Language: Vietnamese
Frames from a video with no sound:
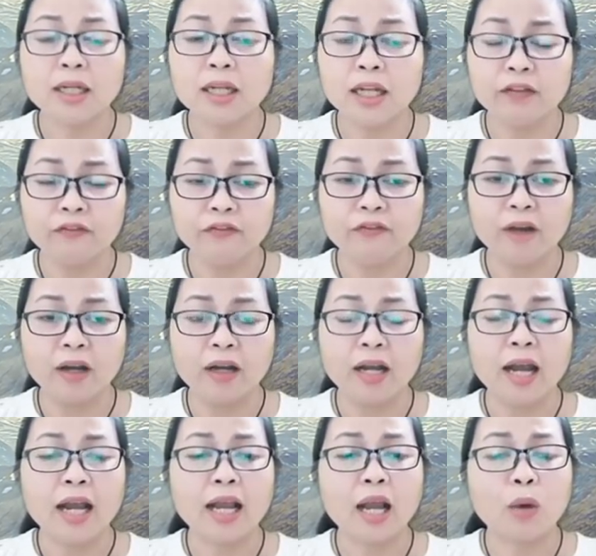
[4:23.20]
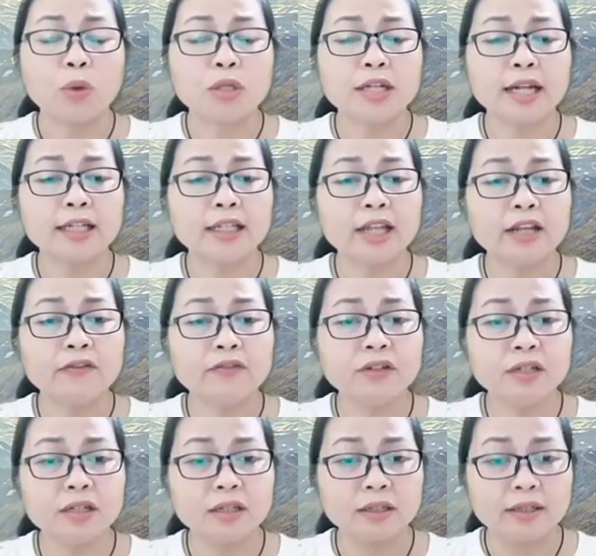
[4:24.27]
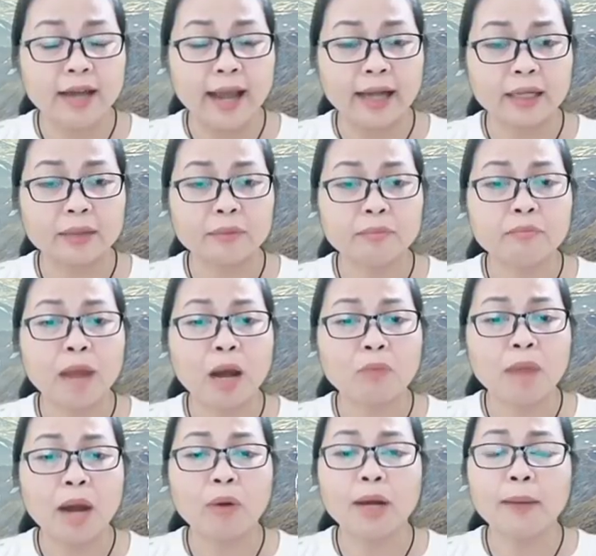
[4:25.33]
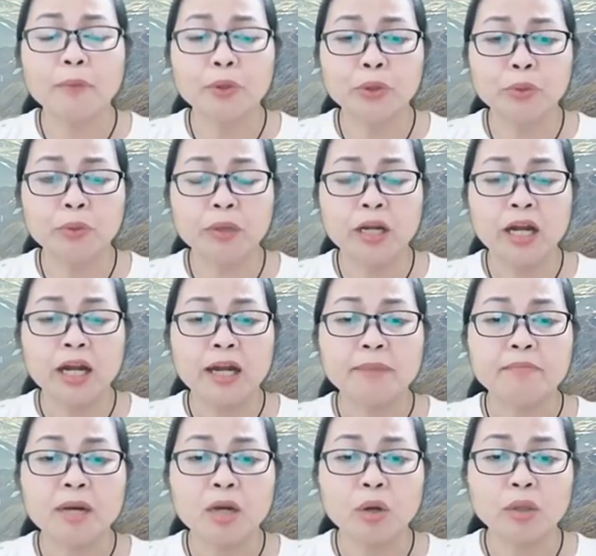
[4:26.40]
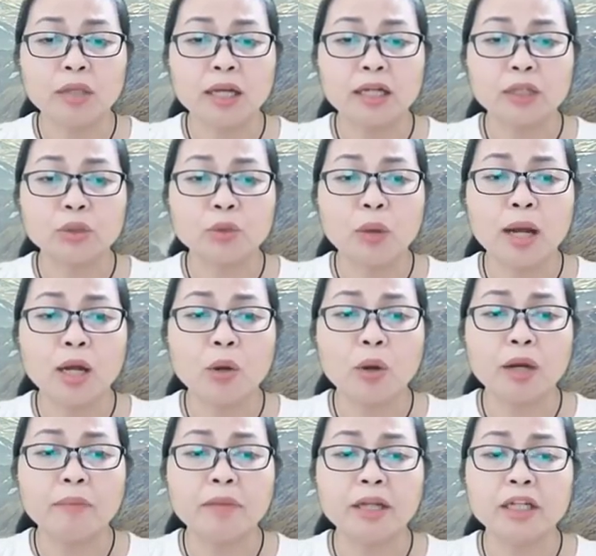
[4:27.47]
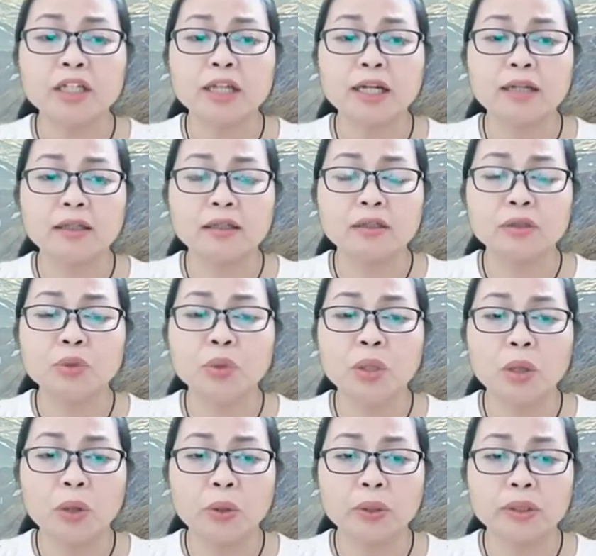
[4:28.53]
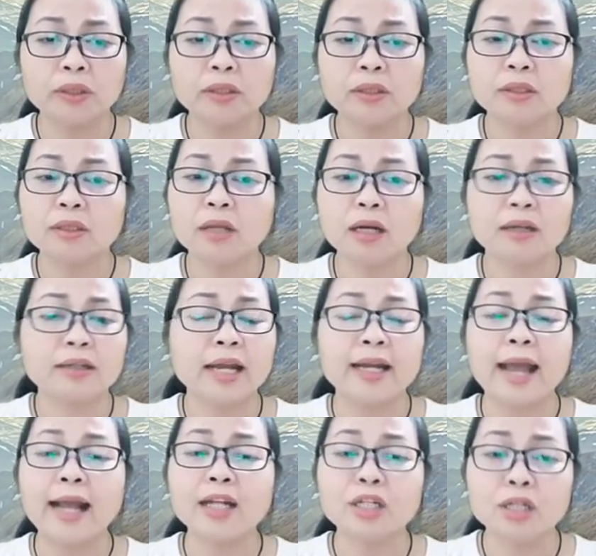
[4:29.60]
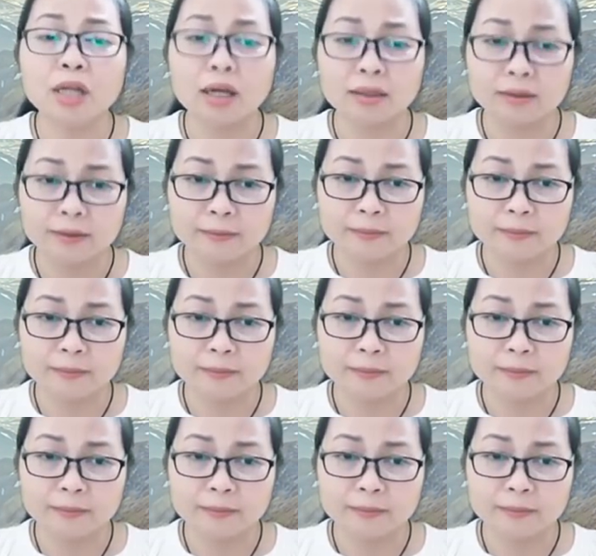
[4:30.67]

niệm Phật cầu sanh Tây Phương cực lạc, mau mau gấp rút mới có thể thoát khỏi biển sanh tử luân hồi, thật là đáng sợ.